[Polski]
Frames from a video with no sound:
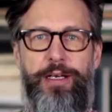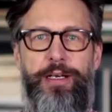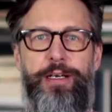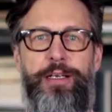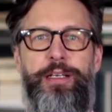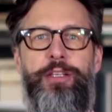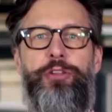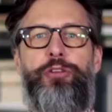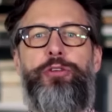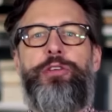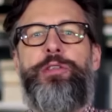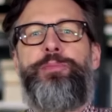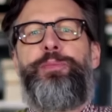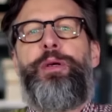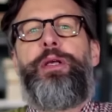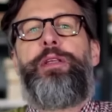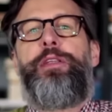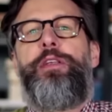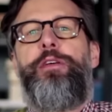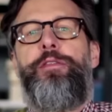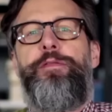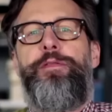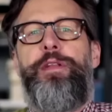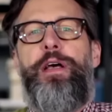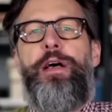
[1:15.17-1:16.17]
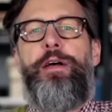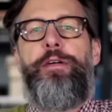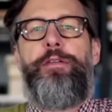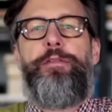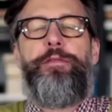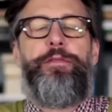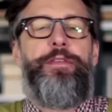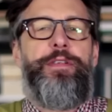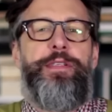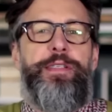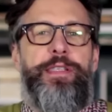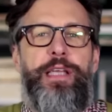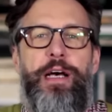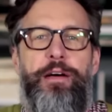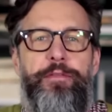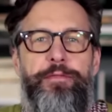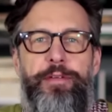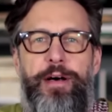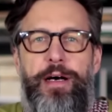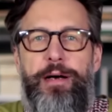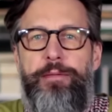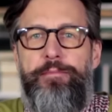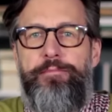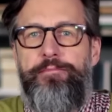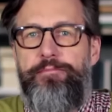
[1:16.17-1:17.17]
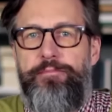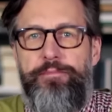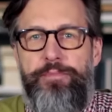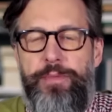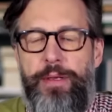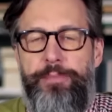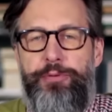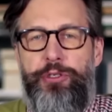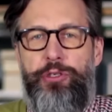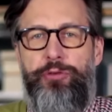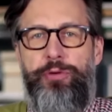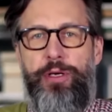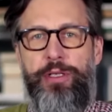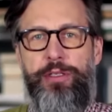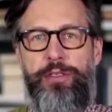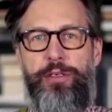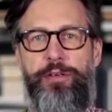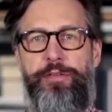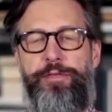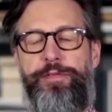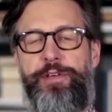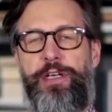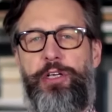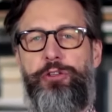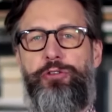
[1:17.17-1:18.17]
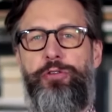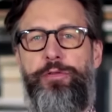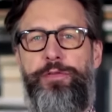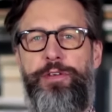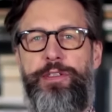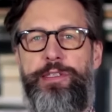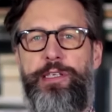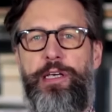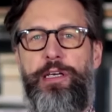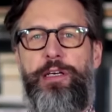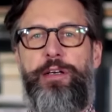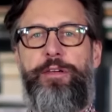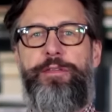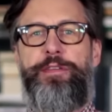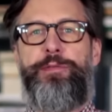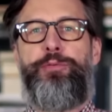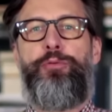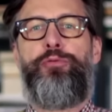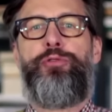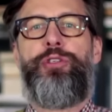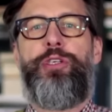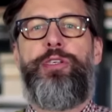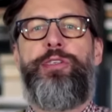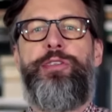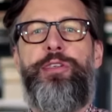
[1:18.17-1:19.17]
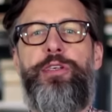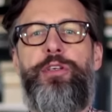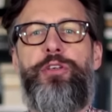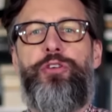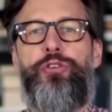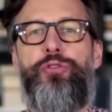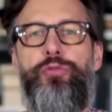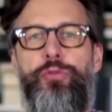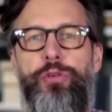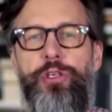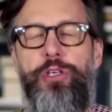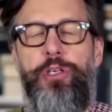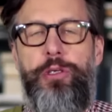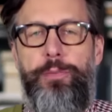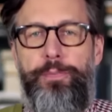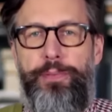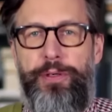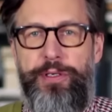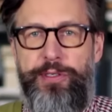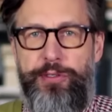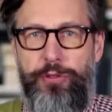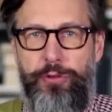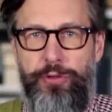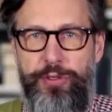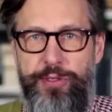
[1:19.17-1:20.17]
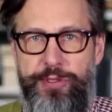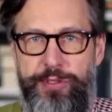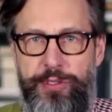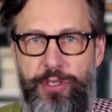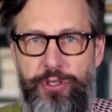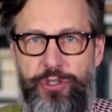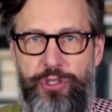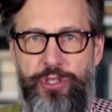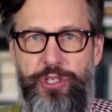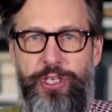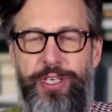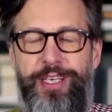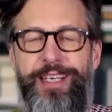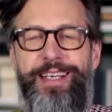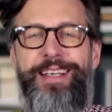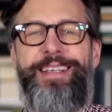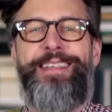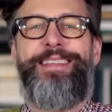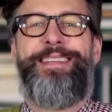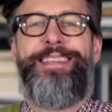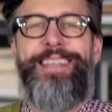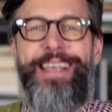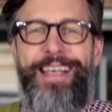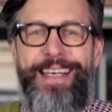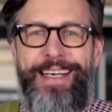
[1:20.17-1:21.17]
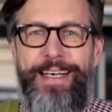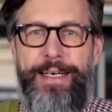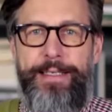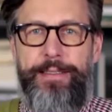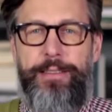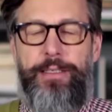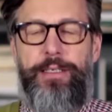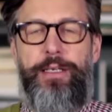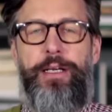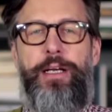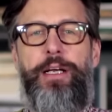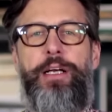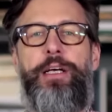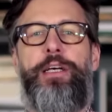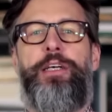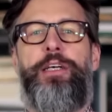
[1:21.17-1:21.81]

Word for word: retrospektywna wystawa na przykład w Katowicach współczesnej sztuki impresjonistycznej, teatr,